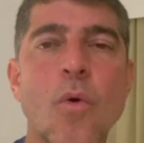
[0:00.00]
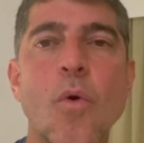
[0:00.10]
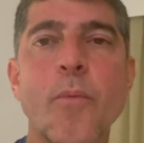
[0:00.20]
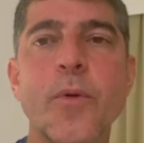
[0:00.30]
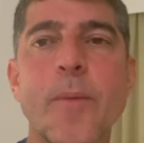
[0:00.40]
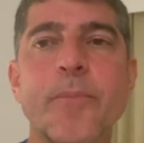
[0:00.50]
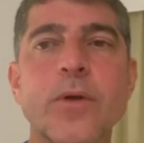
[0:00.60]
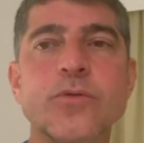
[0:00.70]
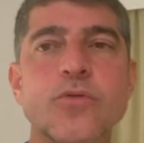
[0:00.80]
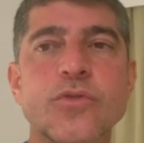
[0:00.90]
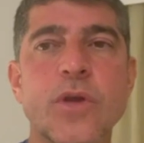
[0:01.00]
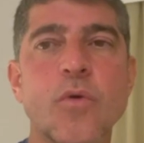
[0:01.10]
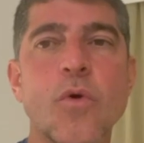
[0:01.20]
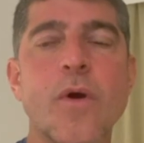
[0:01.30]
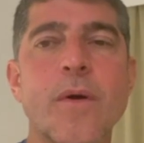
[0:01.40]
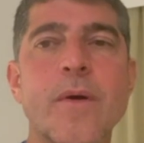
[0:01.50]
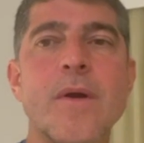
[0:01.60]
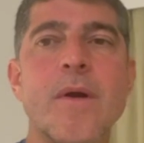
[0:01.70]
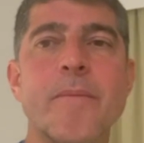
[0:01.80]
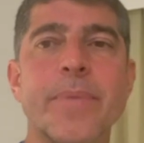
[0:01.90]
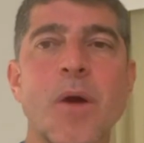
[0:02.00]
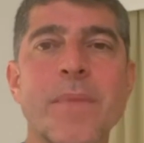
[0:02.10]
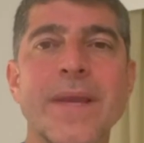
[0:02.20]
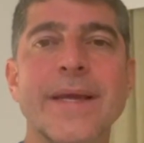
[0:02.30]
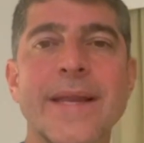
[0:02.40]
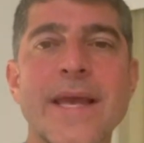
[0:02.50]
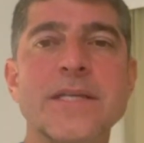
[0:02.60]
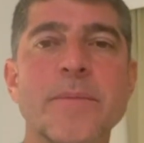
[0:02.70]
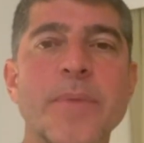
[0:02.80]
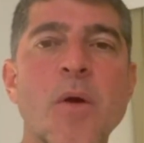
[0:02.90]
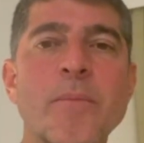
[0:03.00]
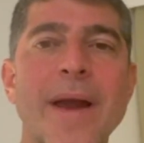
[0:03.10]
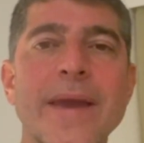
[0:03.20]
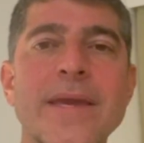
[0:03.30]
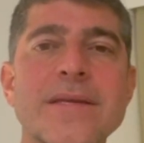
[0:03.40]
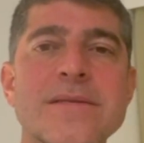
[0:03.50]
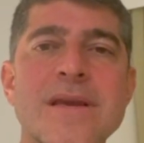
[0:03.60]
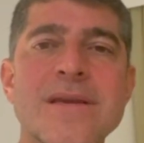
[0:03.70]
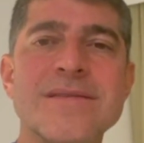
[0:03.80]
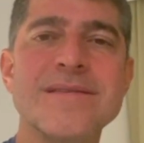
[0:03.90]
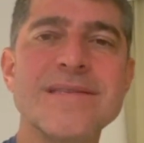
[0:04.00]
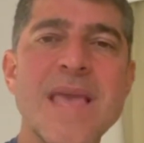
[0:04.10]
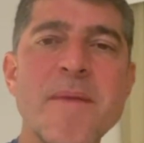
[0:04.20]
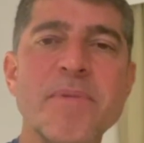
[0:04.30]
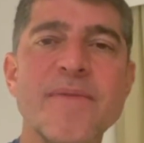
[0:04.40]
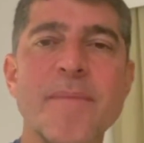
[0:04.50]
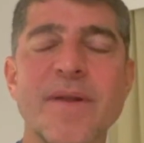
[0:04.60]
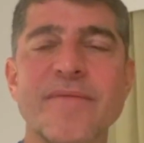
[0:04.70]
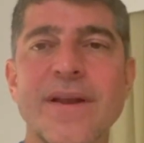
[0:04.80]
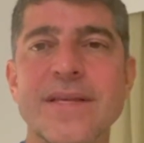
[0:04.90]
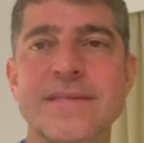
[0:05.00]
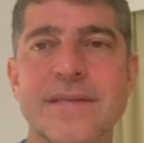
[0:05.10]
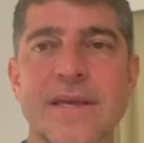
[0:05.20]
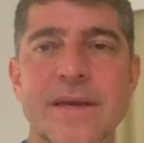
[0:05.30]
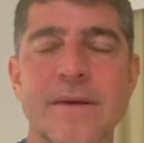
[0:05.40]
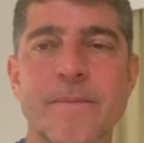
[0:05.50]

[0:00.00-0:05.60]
o propósito do Senhor para uma igreja, para um país, sempre vai prevalecer.